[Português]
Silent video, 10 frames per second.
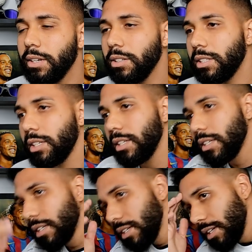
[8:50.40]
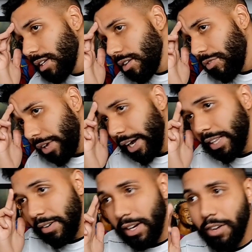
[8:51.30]
Nossa. O Veiga
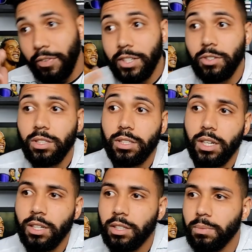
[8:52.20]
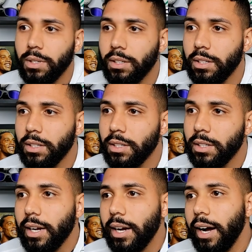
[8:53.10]
tava na frente do Santos, mano.
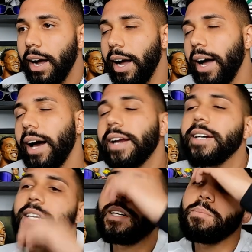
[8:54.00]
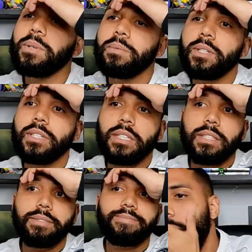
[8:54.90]
Caramba, meu.
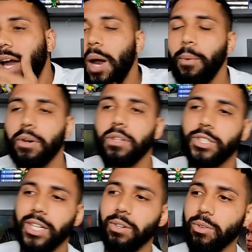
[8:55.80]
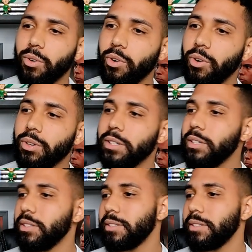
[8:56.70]
Era por ele estar tá no gol.